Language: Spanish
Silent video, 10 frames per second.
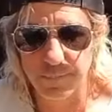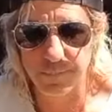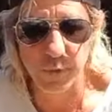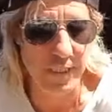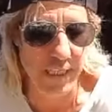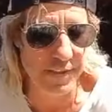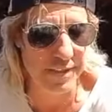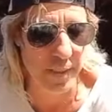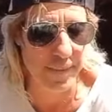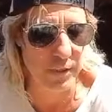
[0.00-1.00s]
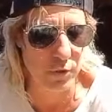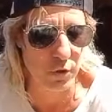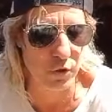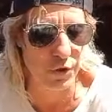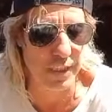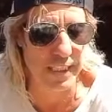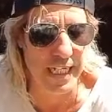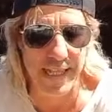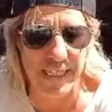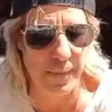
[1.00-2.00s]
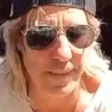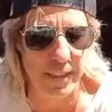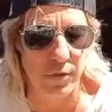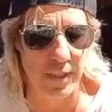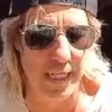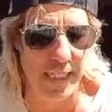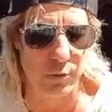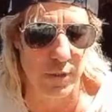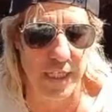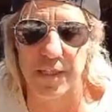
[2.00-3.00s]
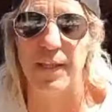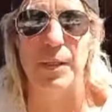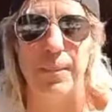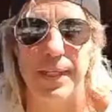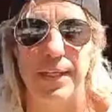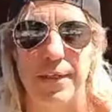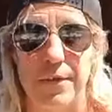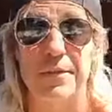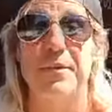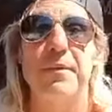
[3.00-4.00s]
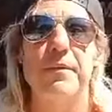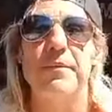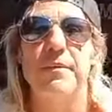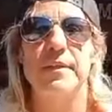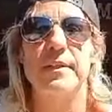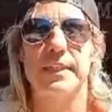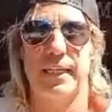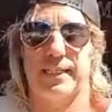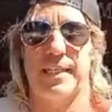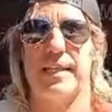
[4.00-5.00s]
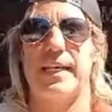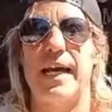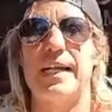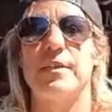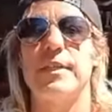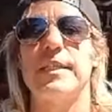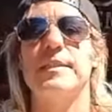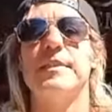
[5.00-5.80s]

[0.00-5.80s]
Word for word: Porque el adiestramiento no tiene nada que ver con la naturaleza del perro, que quede claro, eh,